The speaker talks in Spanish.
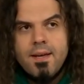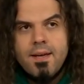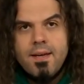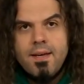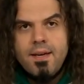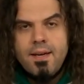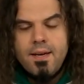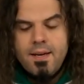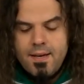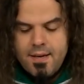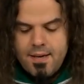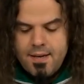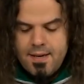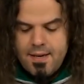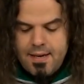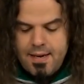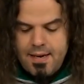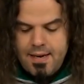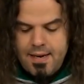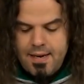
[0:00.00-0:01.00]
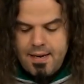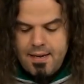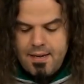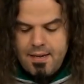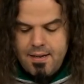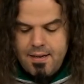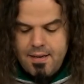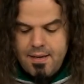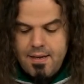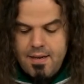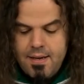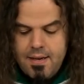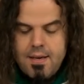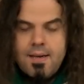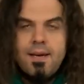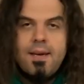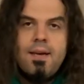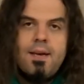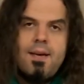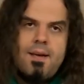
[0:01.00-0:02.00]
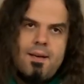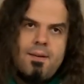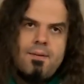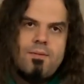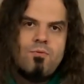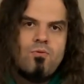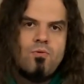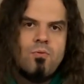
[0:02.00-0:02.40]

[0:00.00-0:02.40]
y que,